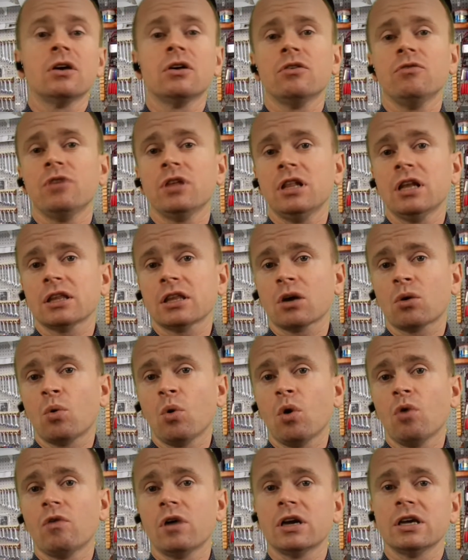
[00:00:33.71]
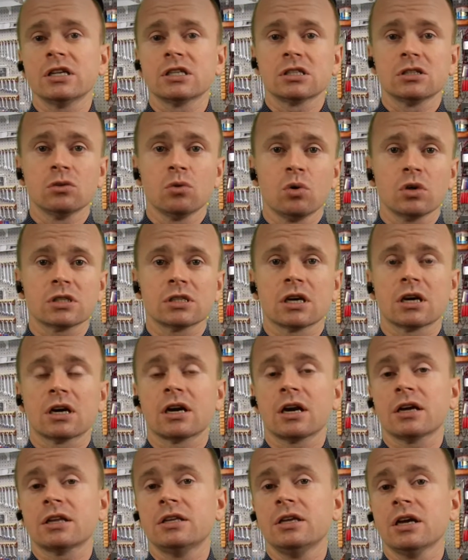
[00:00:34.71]
Ведь для такого износа
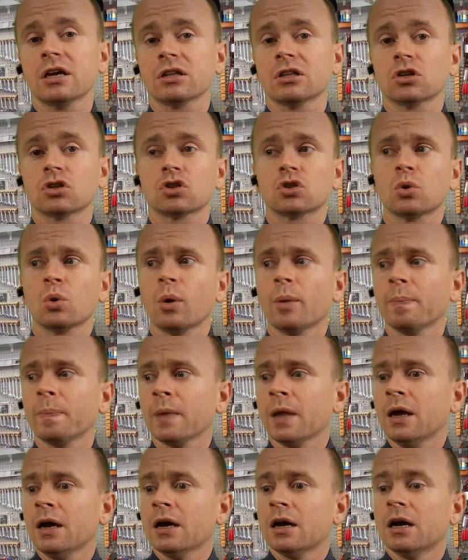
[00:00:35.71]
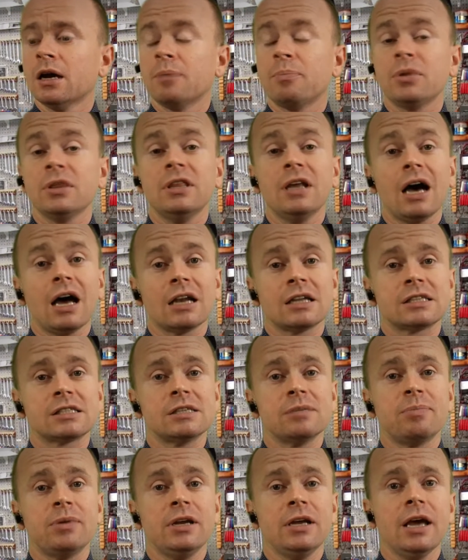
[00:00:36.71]
характерно, что э, педаль
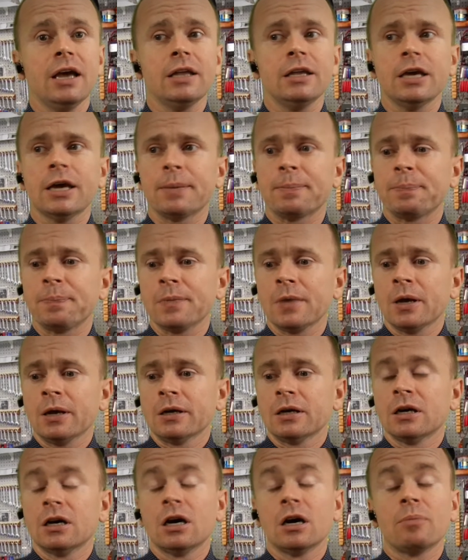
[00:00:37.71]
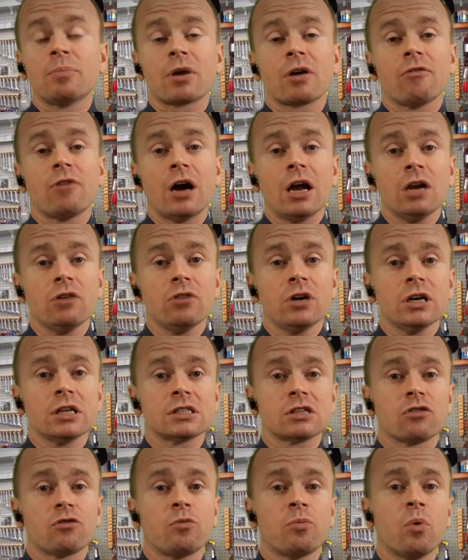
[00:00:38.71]
сцепления э,
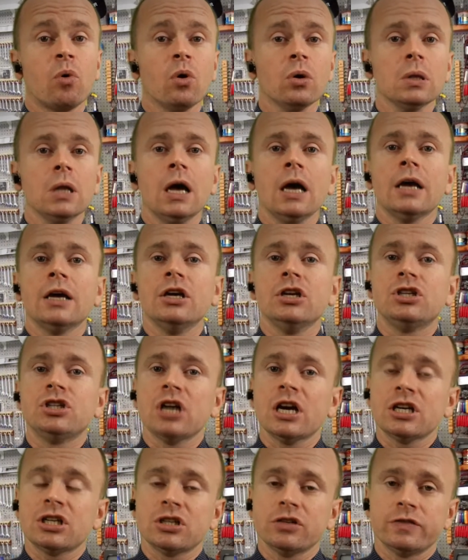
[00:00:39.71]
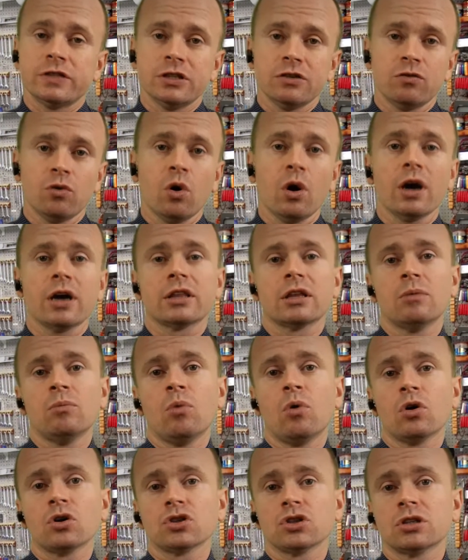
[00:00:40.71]
проваливается в пол и чаще всего это
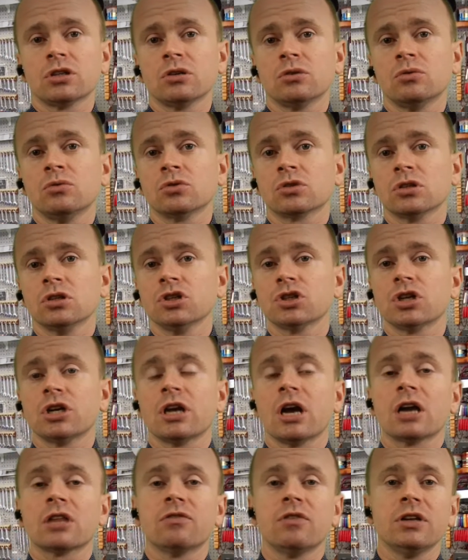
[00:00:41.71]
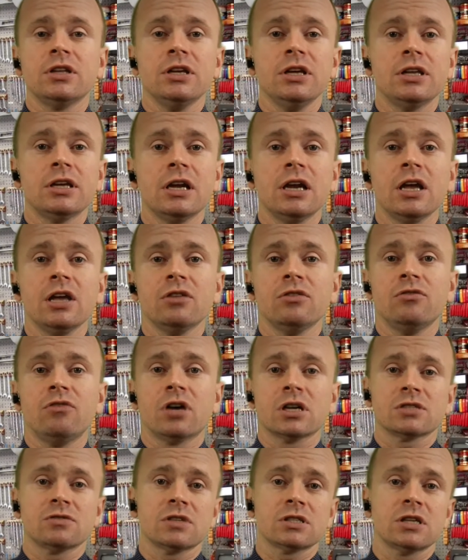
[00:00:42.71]
может услышать от водителей
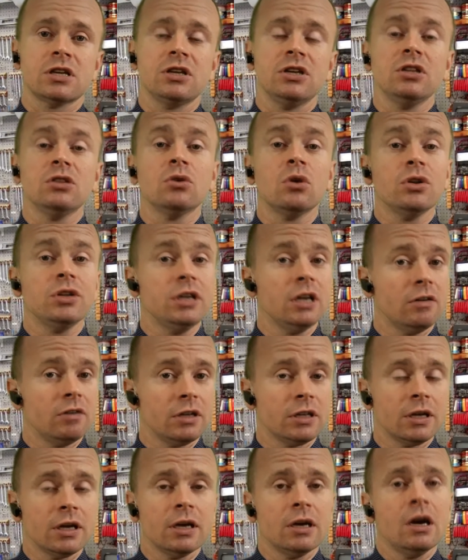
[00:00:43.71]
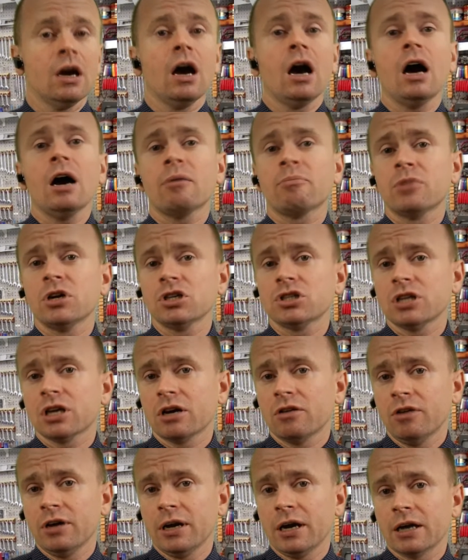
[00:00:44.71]
22109 обычно
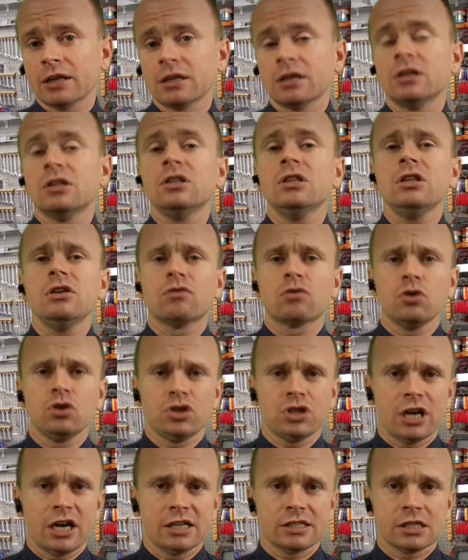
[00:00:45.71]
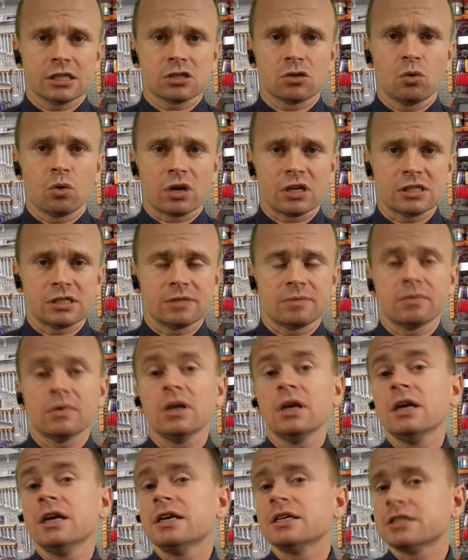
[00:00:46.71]
говорят, не включается скорость.
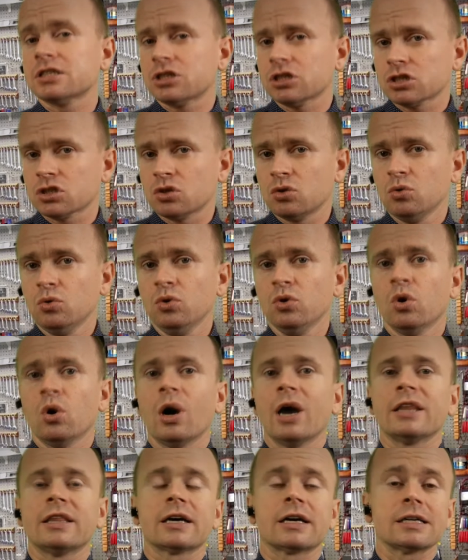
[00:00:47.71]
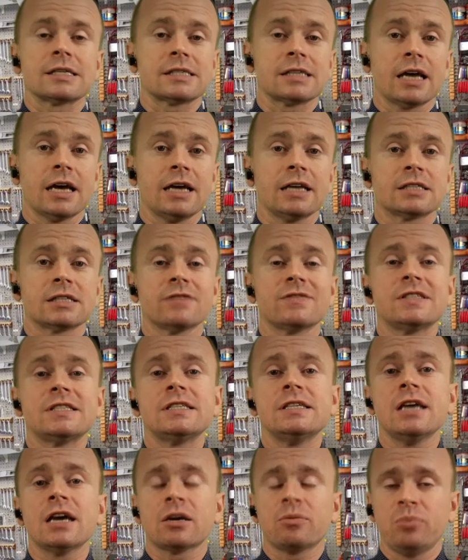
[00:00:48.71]
И зачастую это касается
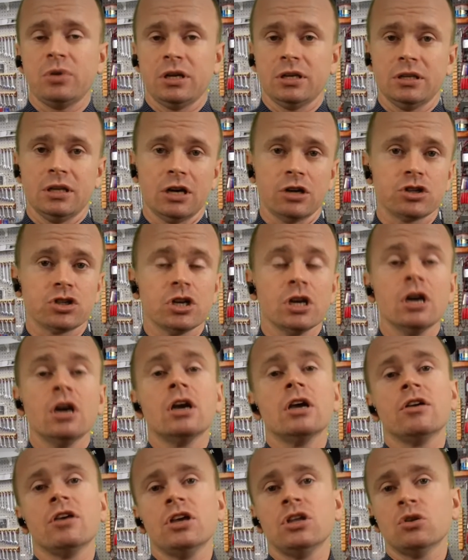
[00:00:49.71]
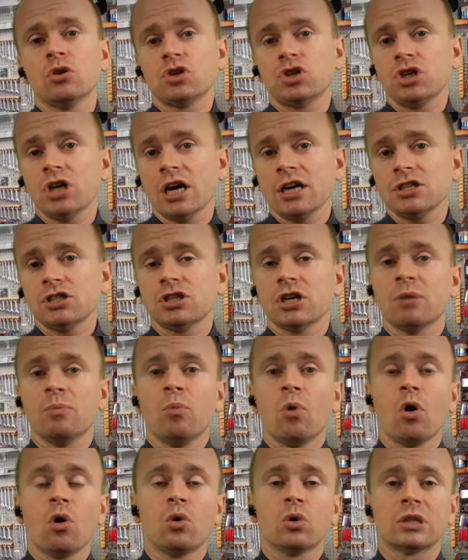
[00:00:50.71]
всех передач, и но чаще
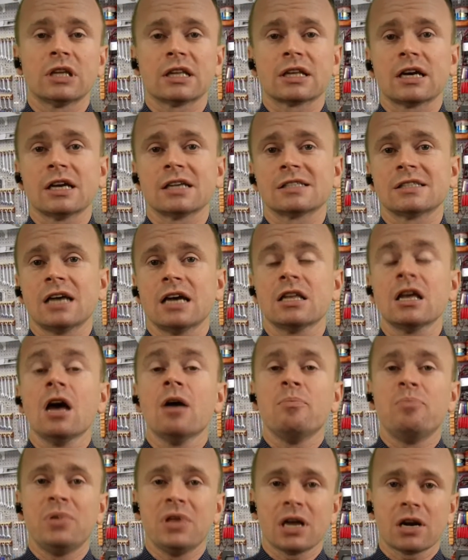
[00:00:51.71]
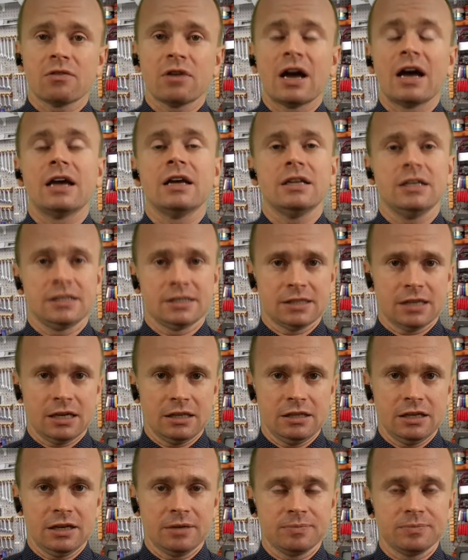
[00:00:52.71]
могут отказать первая и
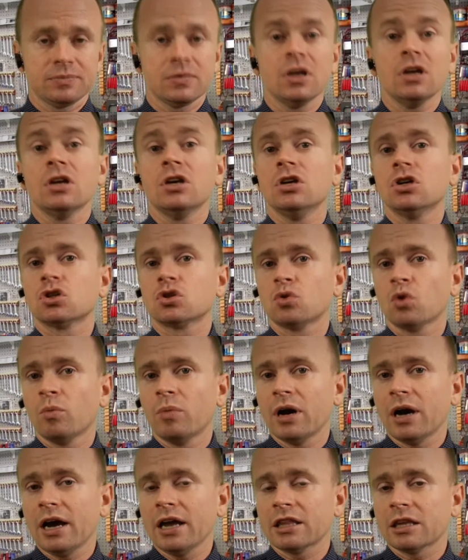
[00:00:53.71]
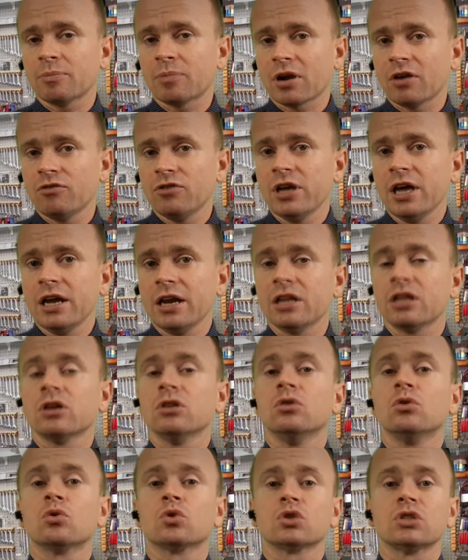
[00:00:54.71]
задняя. И чтобы это проверить,
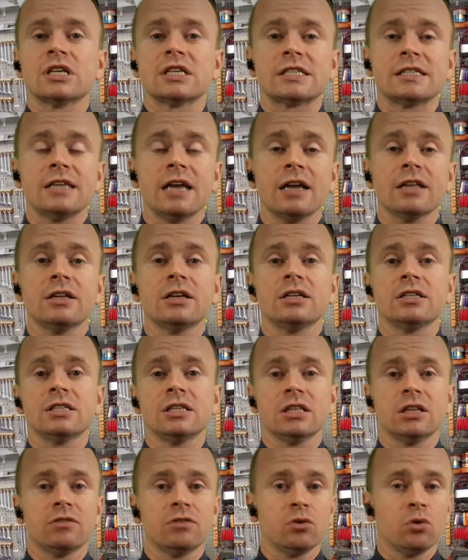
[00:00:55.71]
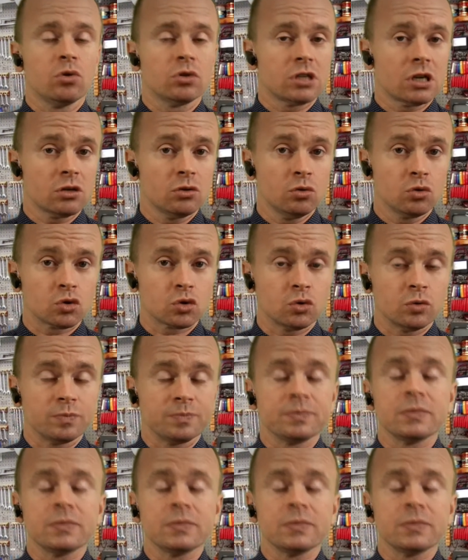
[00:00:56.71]
нужно снять резиновую заглушку.